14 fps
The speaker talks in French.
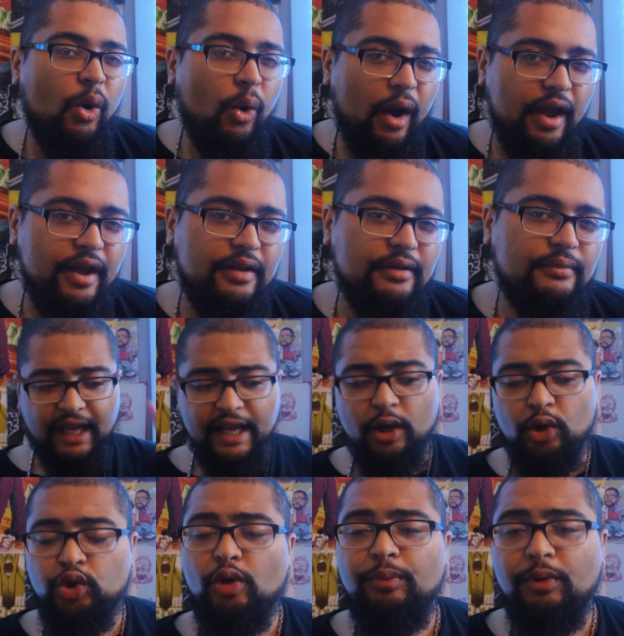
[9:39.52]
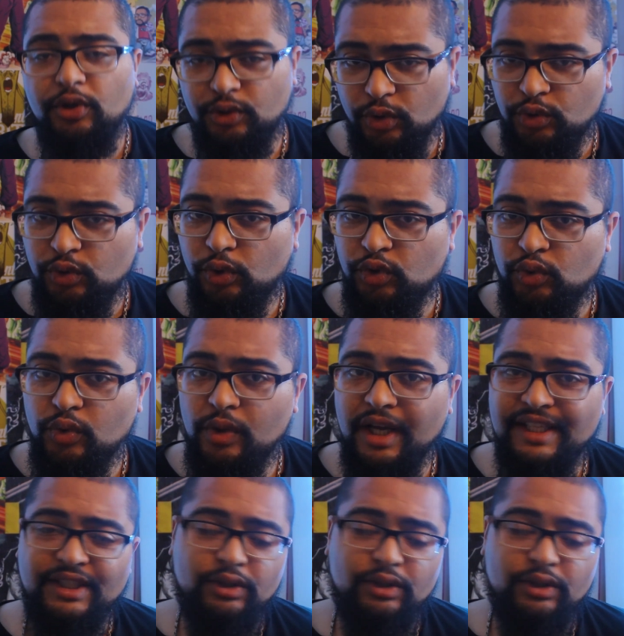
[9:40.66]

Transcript: Ouais. D'ailleurs, je pense que sur ce coup-là,